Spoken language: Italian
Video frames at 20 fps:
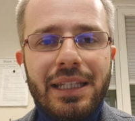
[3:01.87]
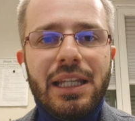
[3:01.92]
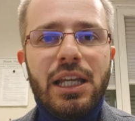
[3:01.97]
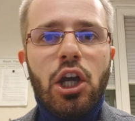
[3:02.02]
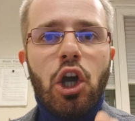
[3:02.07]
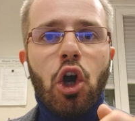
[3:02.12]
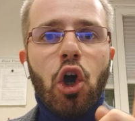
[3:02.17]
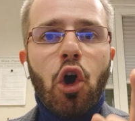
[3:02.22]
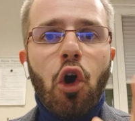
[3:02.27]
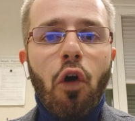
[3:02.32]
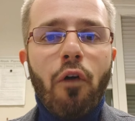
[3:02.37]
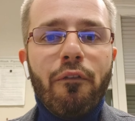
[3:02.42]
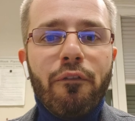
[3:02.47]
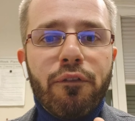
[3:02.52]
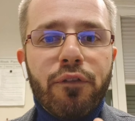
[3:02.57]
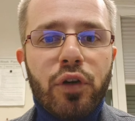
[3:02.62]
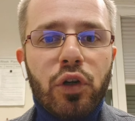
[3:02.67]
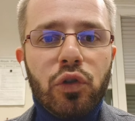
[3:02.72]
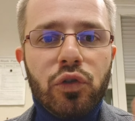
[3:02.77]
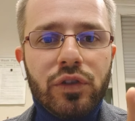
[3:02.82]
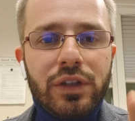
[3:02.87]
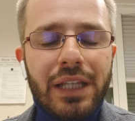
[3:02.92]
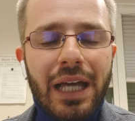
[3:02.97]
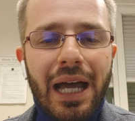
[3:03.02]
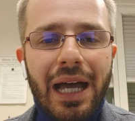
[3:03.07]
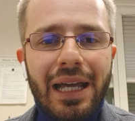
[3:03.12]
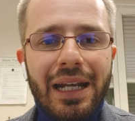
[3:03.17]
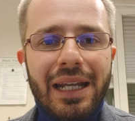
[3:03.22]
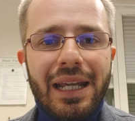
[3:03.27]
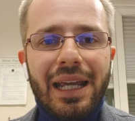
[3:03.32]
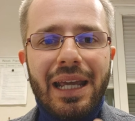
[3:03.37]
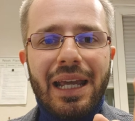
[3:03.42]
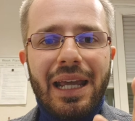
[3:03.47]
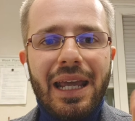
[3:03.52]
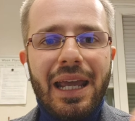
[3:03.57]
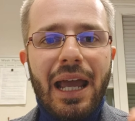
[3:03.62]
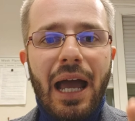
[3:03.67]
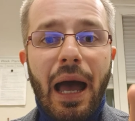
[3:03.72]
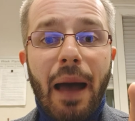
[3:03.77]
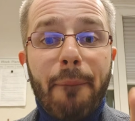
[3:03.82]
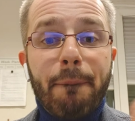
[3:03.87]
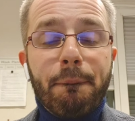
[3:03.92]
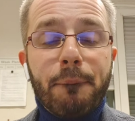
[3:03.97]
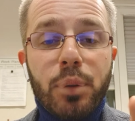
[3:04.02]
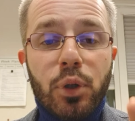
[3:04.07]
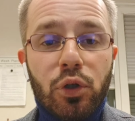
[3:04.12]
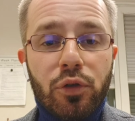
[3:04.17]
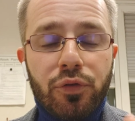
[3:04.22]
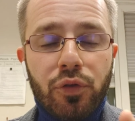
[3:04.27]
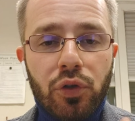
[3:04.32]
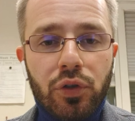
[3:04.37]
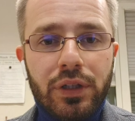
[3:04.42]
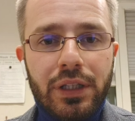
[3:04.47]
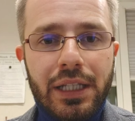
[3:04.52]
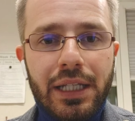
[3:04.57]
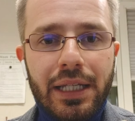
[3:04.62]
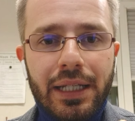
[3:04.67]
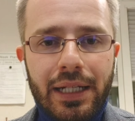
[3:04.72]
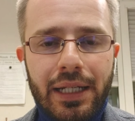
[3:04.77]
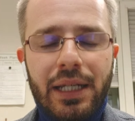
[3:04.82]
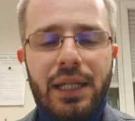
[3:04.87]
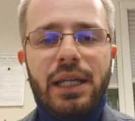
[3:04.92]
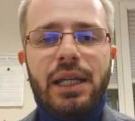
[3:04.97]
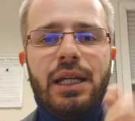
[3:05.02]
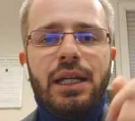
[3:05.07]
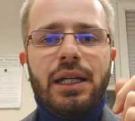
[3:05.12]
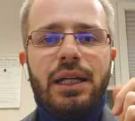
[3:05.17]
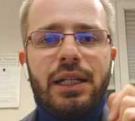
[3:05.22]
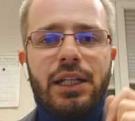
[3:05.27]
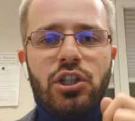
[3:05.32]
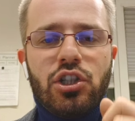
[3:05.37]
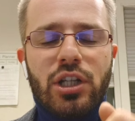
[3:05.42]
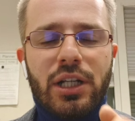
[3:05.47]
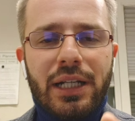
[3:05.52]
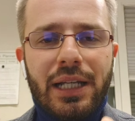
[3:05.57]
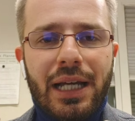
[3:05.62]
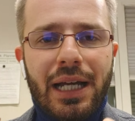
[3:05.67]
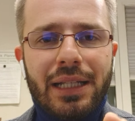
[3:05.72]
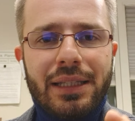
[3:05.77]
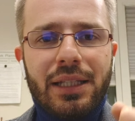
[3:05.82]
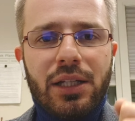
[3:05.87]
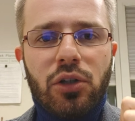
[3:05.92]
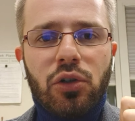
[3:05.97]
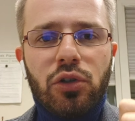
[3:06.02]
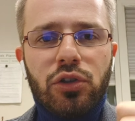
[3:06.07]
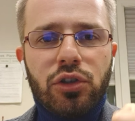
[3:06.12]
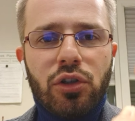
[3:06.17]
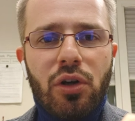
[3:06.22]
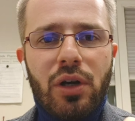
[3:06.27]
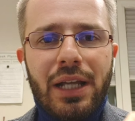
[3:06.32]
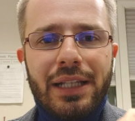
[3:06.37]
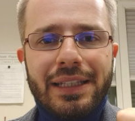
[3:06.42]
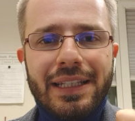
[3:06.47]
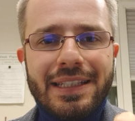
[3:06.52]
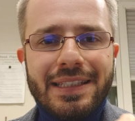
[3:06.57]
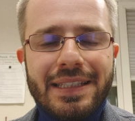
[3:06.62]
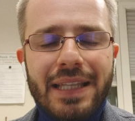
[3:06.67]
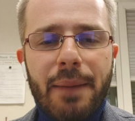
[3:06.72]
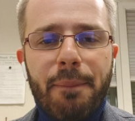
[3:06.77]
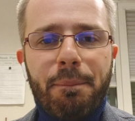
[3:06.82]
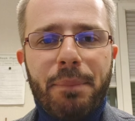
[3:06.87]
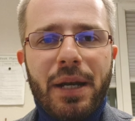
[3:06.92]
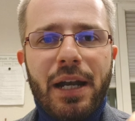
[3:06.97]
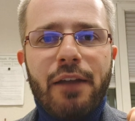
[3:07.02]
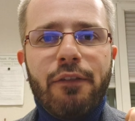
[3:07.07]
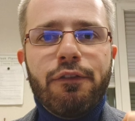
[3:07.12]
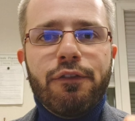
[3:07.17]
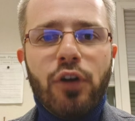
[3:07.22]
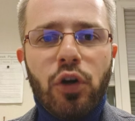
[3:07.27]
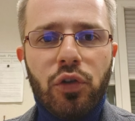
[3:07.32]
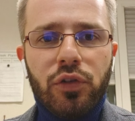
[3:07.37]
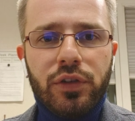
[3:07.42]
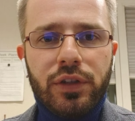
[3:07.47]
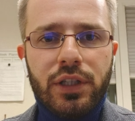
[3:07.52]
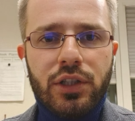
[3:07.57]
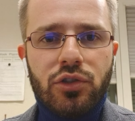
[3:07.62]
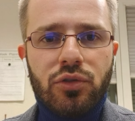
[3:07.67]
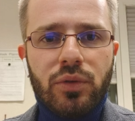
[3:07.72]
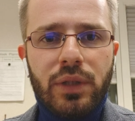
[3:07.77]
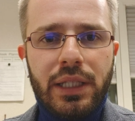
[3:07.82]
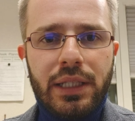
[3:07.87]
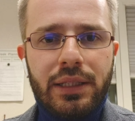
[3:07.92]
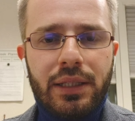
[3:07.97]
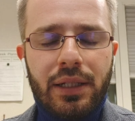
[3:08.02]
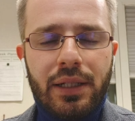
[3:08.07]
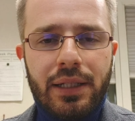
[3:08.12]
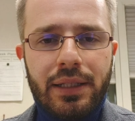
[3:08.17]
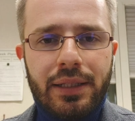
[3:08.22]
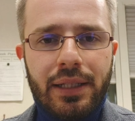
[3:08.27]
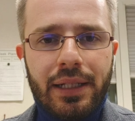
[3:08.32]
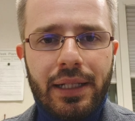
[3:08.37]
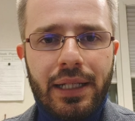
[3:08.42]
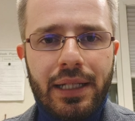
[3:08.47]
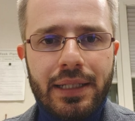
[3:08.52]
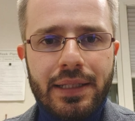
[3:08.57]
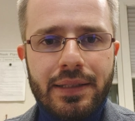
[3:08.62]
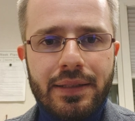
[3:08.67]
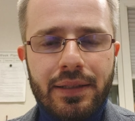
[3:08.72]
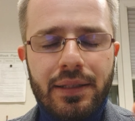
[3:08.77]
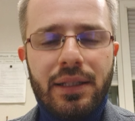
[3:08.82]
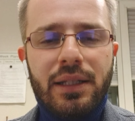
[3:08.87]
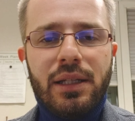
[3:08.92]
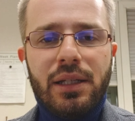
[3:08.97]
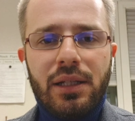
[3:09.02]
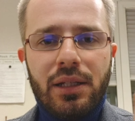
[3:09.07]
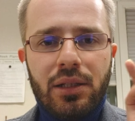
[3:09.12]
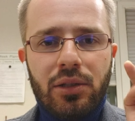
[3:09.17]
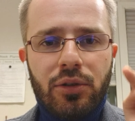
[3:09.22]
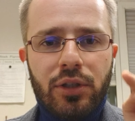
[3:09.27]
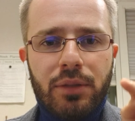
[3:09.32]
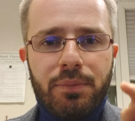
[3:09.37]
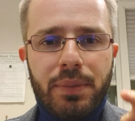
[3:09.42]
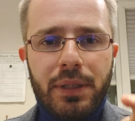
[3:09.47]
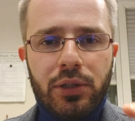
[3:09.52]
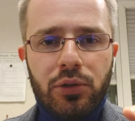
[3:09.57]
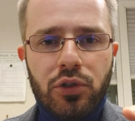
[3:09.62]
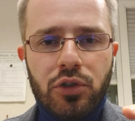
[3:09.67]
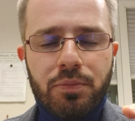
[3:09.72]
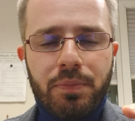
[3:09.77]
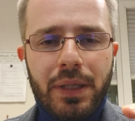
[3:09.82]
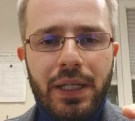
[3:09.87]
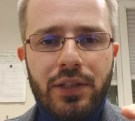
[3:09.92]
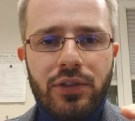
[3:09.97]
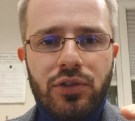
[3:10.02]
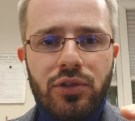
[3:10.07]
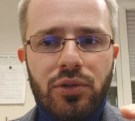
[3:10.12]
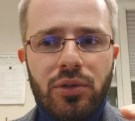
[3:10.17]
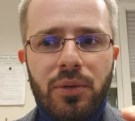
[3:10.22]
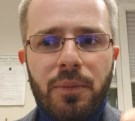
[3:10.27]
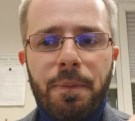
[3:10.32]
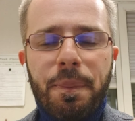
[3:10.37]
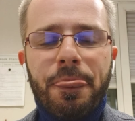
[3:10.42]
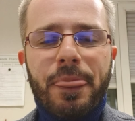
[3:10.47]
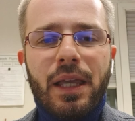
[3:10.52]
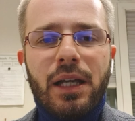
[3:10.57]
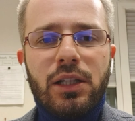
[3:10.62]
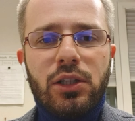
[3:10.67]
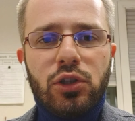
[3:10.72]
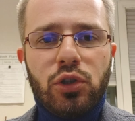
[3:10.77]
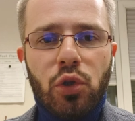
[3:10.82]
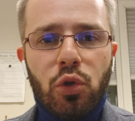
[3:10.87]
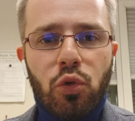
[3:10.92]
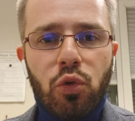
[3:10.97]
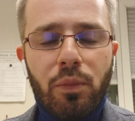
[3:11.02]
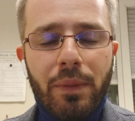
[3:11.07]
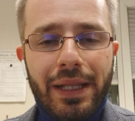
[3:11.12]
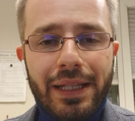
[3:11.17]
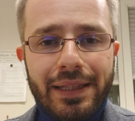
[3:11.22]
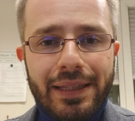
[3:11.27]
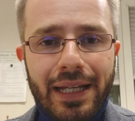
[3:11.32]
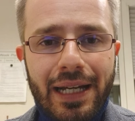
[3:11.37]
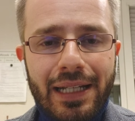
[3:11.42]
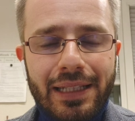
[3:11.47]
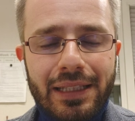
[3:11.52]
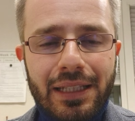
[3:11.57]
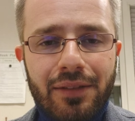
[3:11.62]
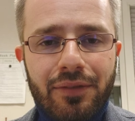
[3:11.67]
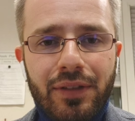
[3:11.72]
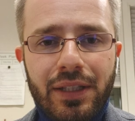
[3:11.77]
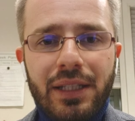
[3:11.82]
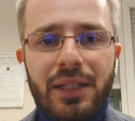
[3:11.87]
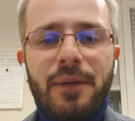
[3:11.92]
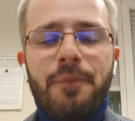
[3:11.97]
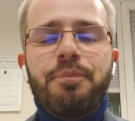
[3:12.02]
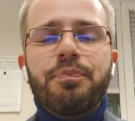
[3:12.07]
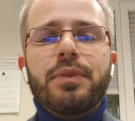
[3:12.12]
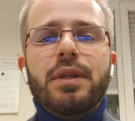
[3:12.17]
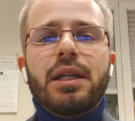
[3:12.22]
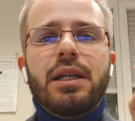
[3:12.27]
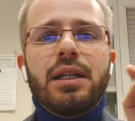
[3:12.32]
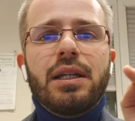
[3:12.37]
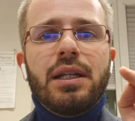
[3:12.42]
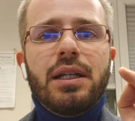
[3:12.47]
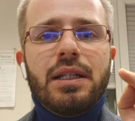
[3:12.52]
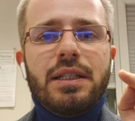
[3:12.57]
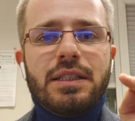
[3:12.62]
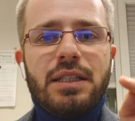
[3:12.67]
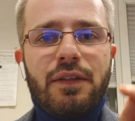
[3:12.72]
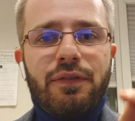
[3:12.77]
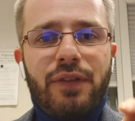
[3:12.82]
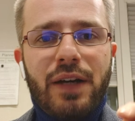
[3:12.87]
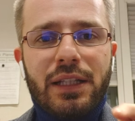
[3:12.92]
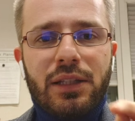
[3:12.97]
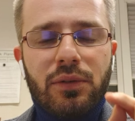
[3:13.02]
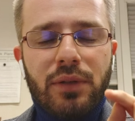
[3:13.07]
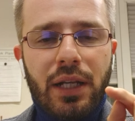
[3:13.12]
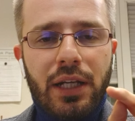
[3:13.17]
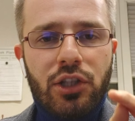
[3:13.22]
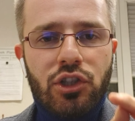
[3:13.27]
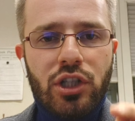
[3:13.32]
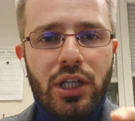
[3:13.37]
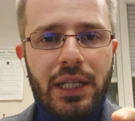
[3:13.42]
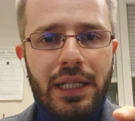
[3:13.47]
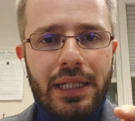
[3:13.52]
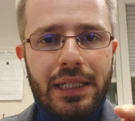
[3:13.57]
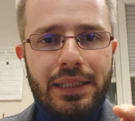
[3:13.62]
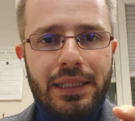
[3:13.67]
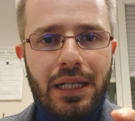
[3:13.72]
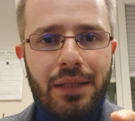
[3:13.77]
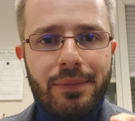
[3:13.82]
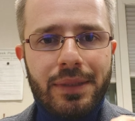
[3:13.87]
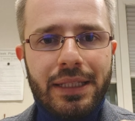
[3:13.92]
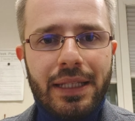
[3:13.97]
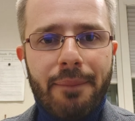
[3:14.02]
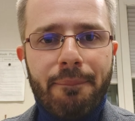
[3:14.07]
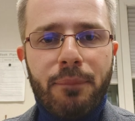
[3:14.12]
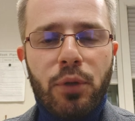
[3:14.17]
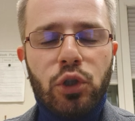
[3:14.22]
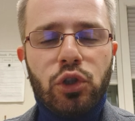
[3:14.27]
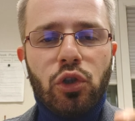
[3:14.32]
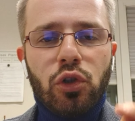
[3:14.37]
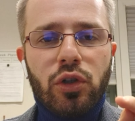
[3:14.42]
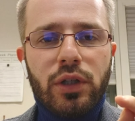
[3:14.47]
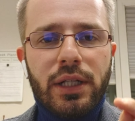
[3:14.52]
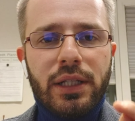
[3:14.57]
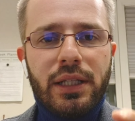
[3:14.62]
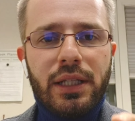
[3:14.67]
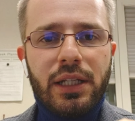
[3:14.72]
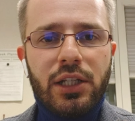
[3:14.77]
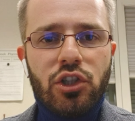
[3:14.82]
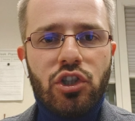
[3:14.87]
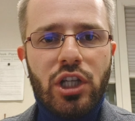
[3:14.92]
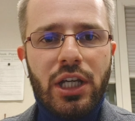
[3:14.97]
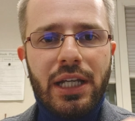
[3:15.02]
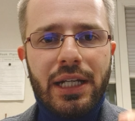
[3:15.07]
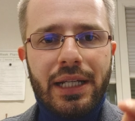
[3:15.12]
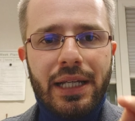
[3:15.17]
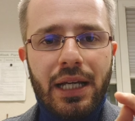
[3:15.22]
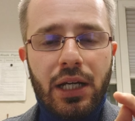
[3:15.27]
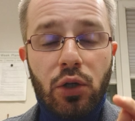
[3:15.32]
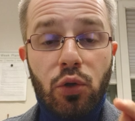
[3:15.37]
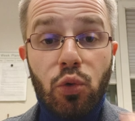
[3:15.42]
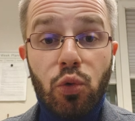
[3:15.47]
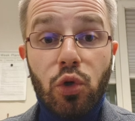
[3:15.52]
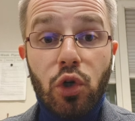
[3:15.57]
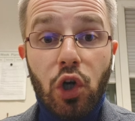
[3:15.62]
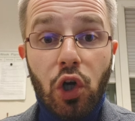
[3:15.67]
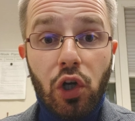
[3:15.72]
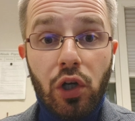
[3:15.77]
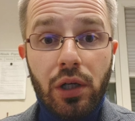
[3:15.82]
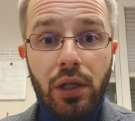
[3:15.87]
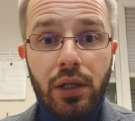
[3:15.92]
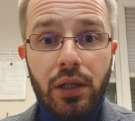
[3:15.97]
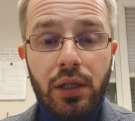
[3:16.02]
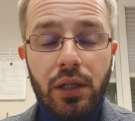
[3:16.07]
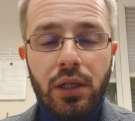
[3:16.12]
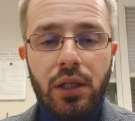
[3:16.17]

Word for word: di confrontare e approfondire. Ricercate, e controllate sempre le fonti su internet, ragazzi. Lo ripeto spesso, documentatevi. Eh, se fate una ricerca tramite motore di ricerca Google,